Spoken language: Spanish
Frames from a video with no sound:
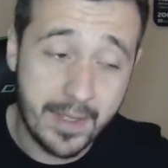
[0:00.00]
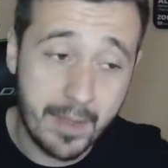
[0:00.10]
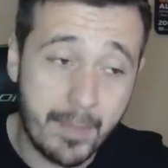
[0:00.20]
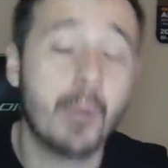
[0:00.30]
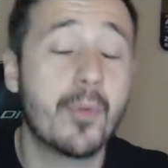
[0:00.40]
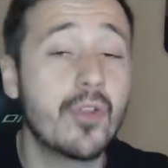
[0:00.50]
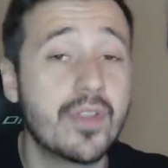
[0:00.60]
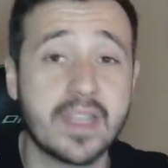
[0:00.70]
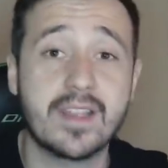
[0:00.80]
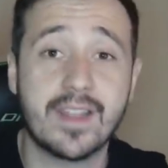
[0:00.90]
pero puedo
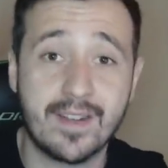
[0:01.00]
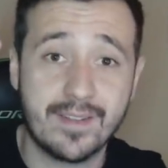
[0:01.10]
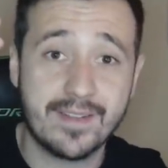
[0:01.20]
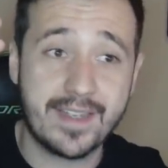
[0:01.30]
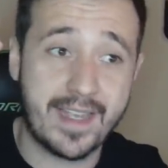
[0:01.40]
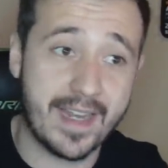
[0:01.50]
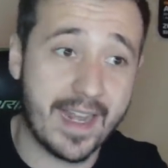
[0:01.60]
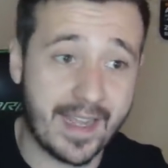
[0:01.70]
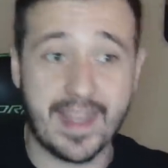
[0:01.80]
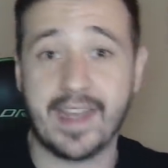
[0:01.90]
entender que en
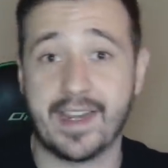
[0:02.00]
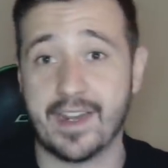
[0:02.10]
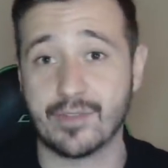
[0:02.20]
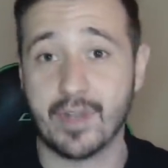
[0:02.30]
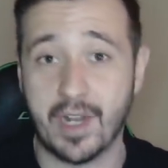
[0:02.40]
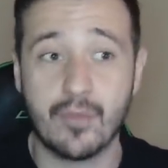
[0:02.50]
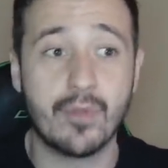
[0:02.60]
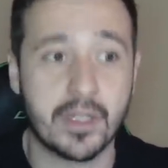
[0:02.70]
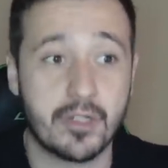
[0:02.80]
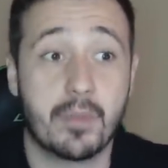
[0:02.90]
aquella carrera surgieran dudas, ¿no?